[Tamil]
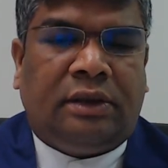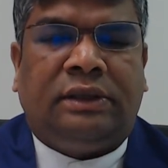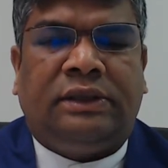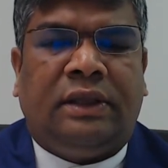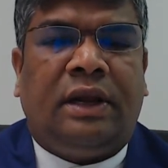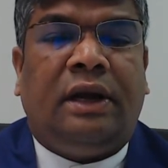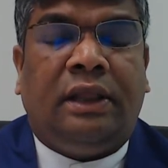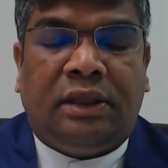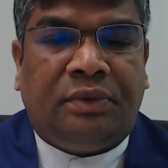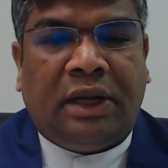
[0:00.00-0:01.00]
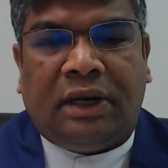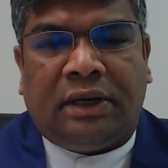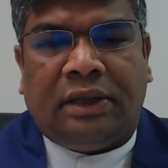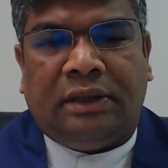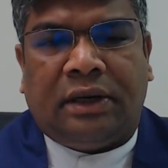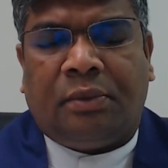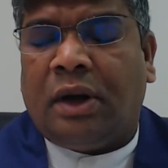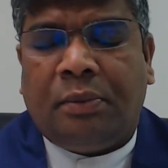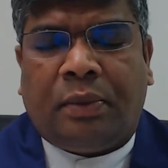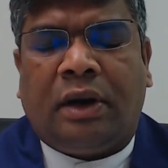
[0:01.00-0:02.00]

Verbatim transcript: சிதறடித்து விடுகின்றது நம்மளால்